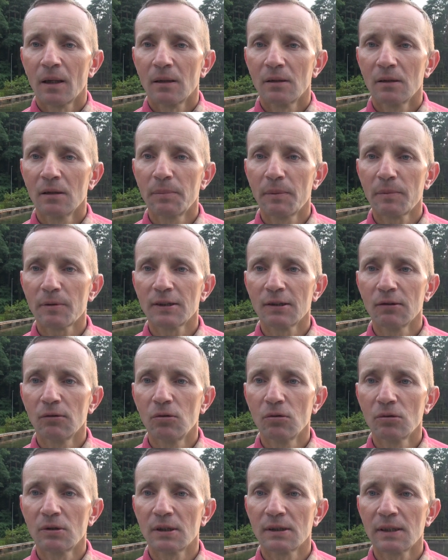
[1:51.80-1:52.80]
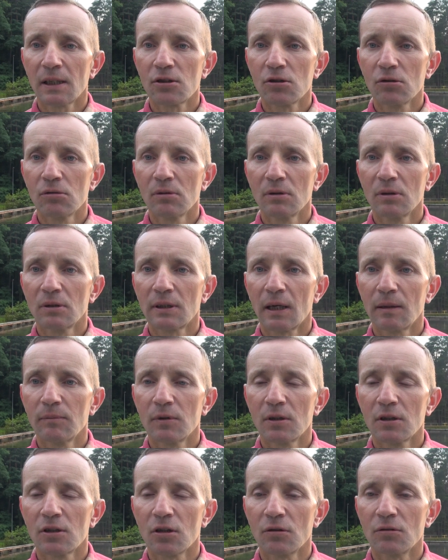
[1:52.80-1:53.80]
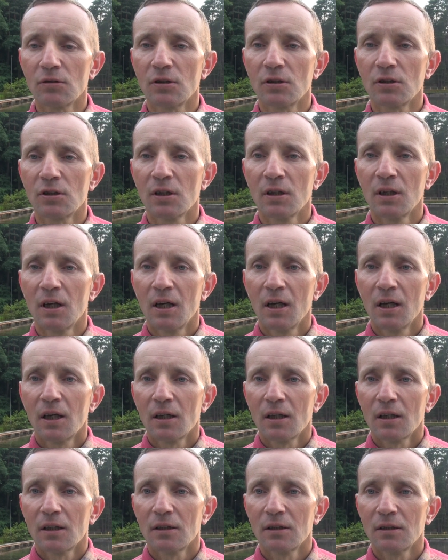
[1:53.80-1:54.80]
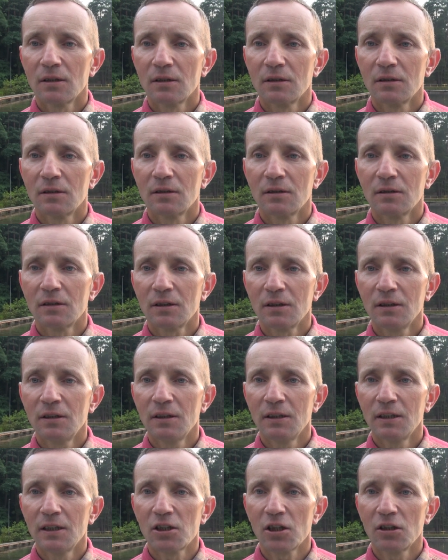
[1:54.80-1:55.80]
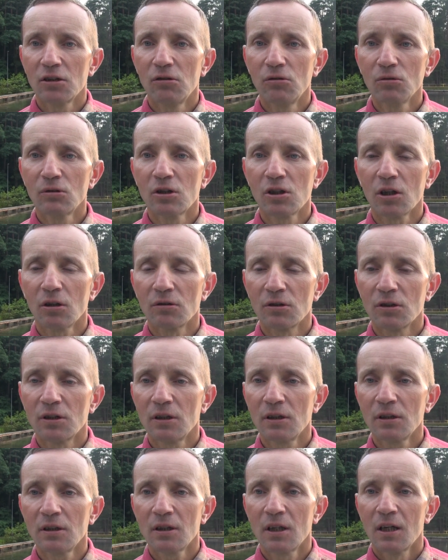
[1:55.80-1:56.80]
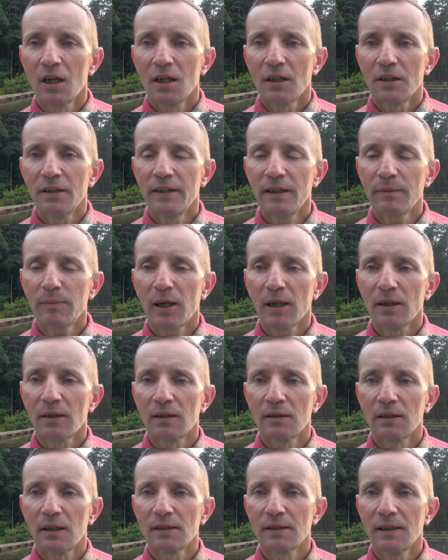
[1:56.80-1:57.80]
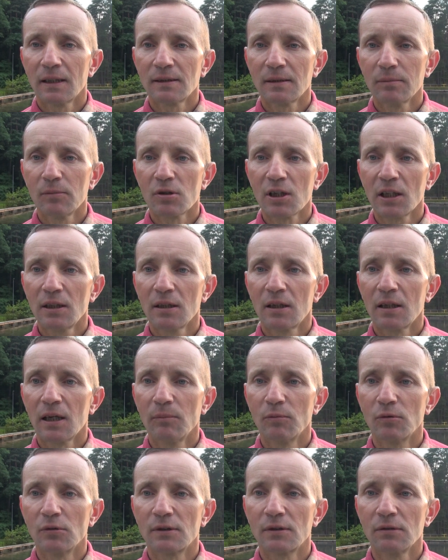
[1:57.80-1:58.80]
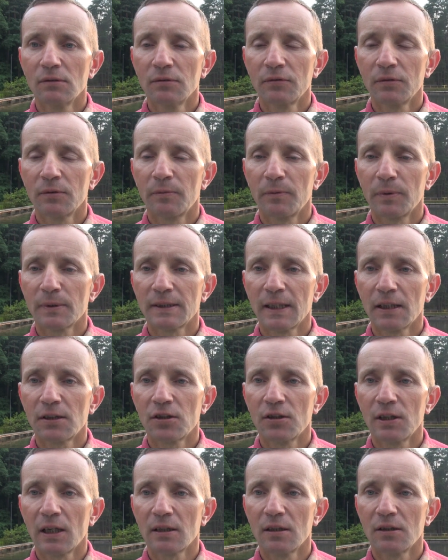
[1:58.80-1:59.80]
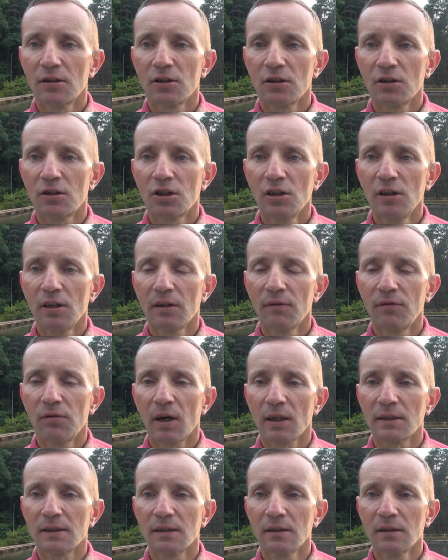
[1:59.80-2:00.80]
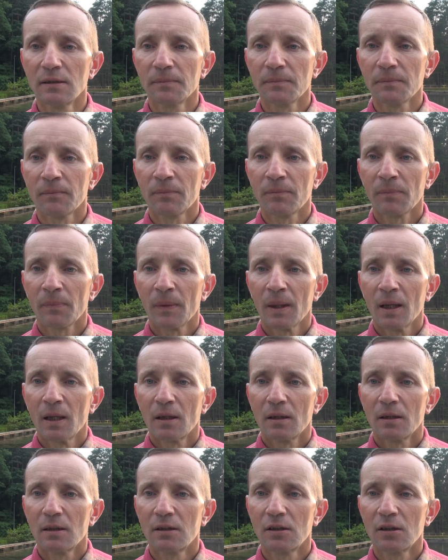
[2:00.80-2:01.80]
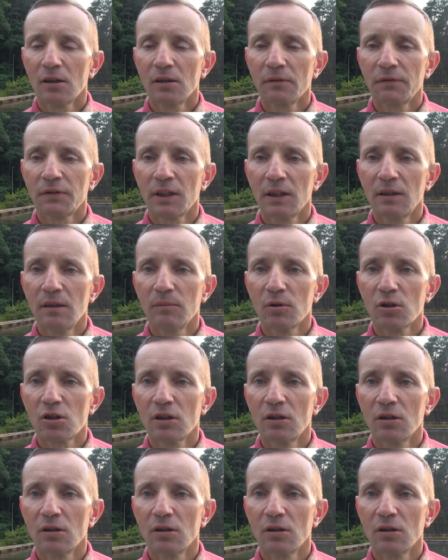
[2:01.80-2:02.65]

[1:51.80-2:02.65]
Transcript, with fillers: No po prostu lud zaczął tam rządzić. Y, I jeżeli lud rządzi, i nie ma nad, co sobą żadnych hamulców w postaci jakiejś silnej władzy, to wtedy może